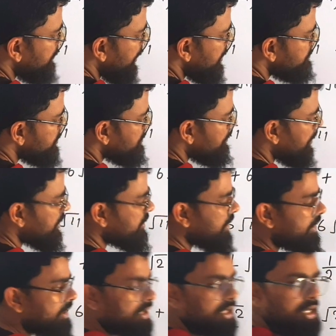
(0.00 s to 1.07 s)
माइनस बीच में माइनस
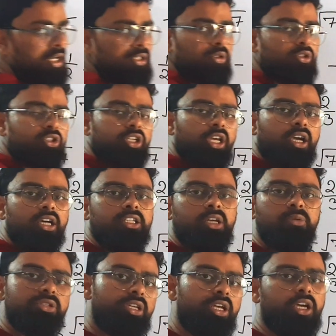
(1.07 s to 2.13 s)
साइन है तो छः
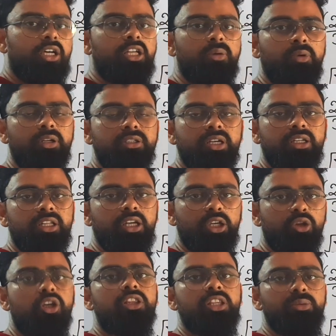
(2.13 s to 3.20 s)
गधे में से एक गधा माइनस कर
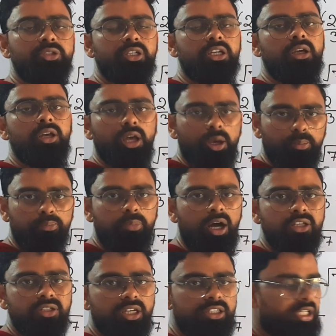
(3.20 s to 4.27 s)
देंगे तो कितने बचेंगे
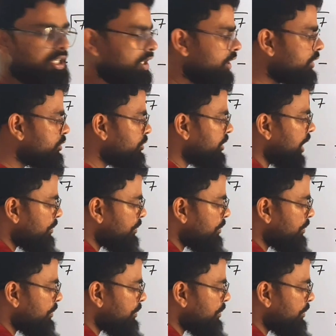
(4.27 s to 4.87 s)
पाँच गधे तो